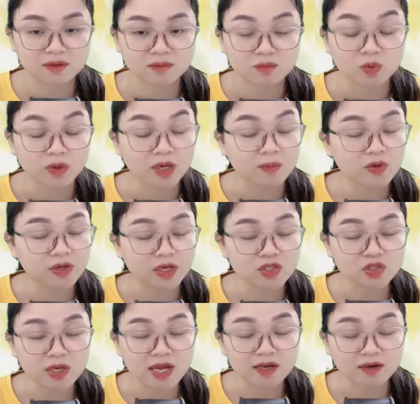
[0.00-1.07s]
Một đêm nó khiến
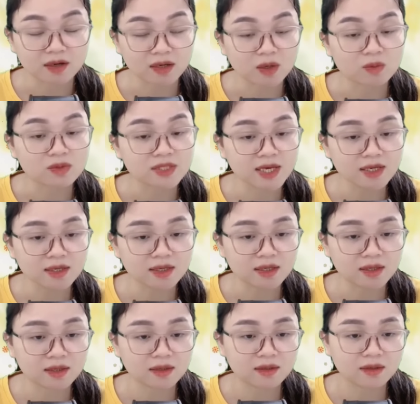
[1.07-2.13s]
cho hai người đàn ông chết đi
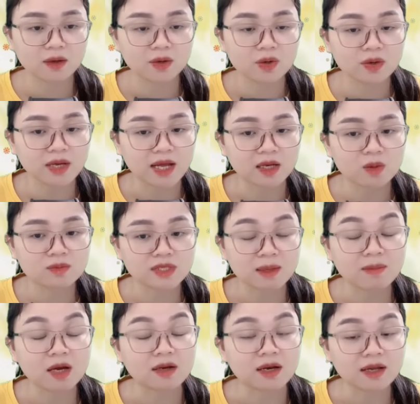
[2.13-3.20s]
Nó ngại không
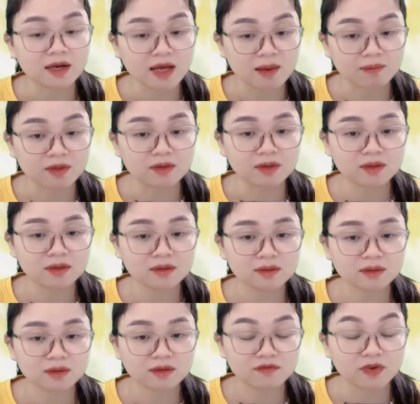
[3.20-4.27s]
dám ở đây lên làm nữa
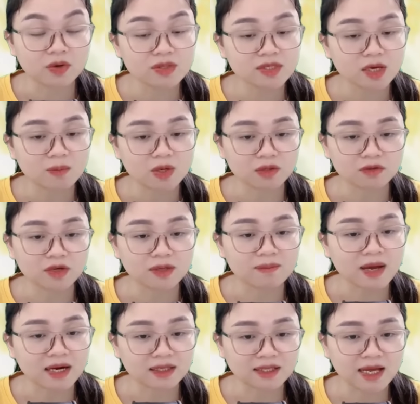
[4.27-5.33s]
Vì nó sợ mọi người
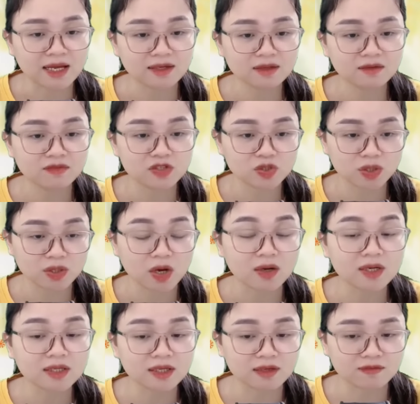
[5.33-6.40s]
bàn tán về chuyện đó
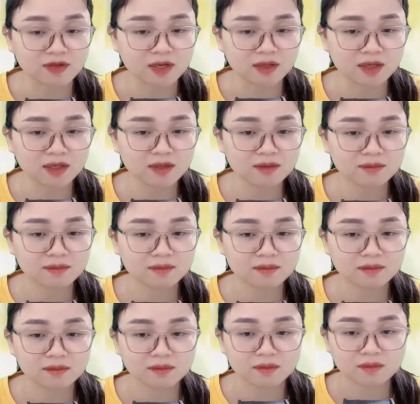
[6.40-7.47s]
nên nghỉ việc đấy
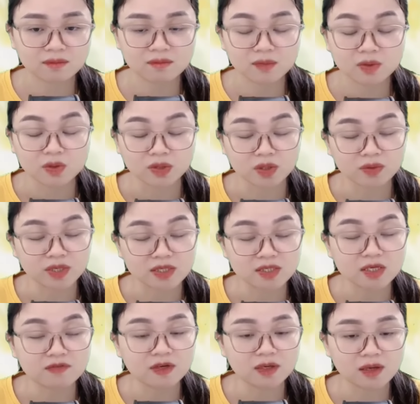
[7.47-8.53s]
Còn tao nghỉ
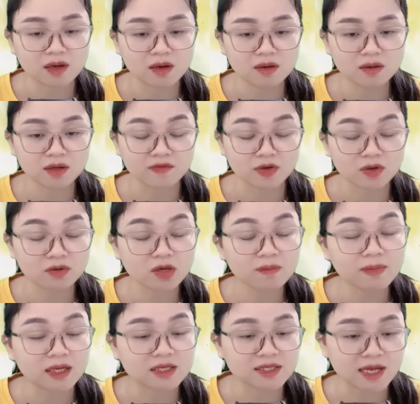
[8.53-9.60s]
chơi với nó Để vì nó cướp
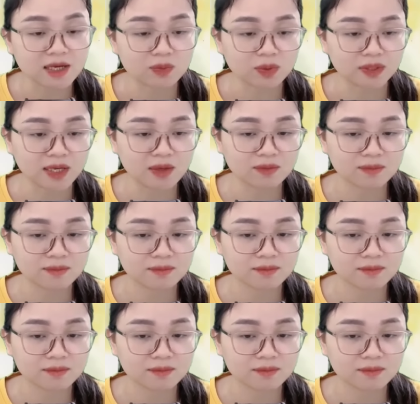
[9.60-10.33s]
bạn trai của tao